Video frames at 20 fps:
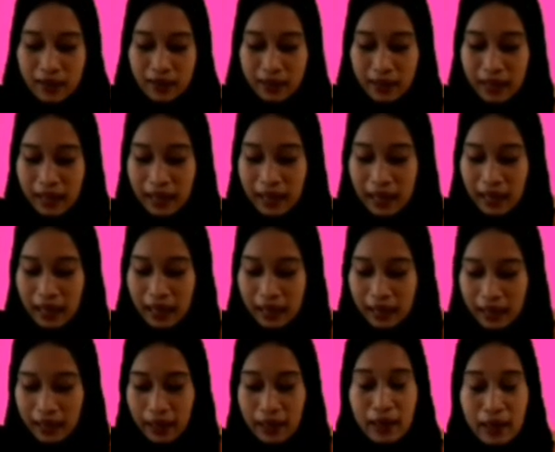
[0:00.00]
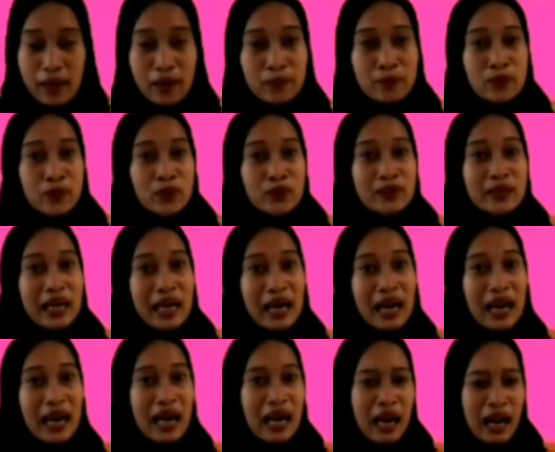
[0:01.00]
Nah, anak-anak bunda,
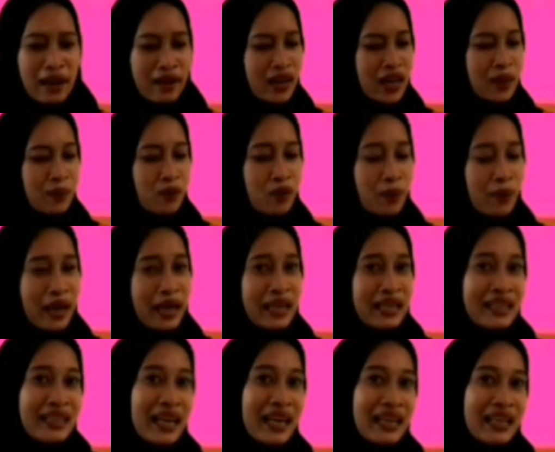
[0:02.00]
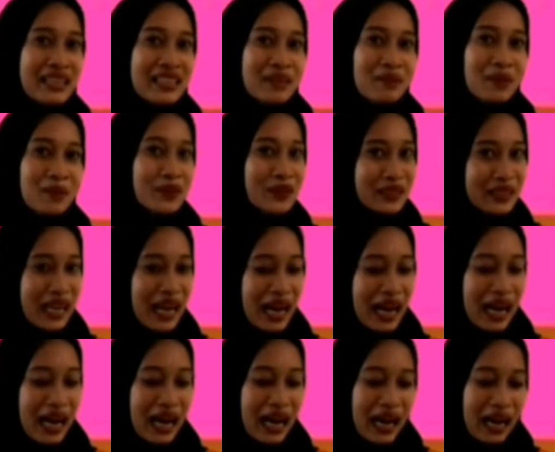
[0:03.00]
ada yang mau main gak nih sama bunda?
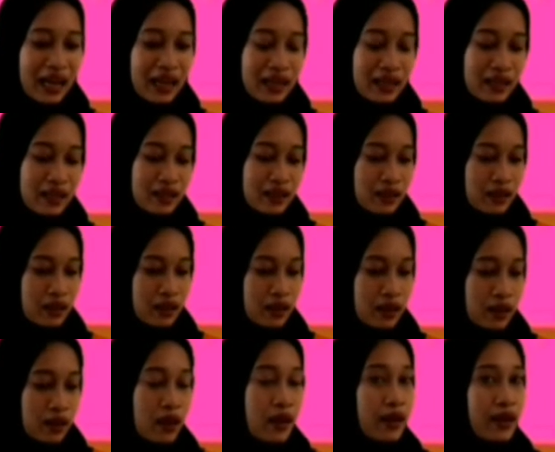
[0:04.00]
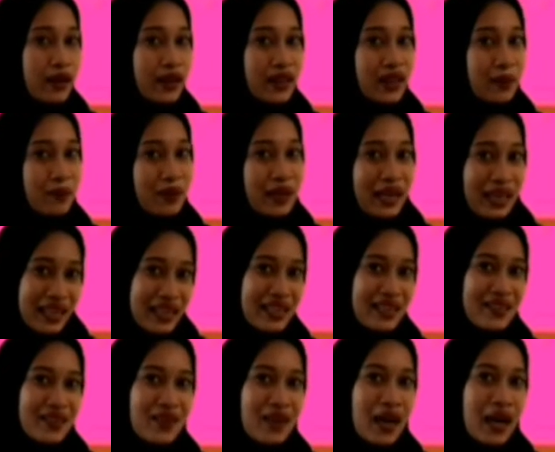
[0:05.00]
Kita main yuk.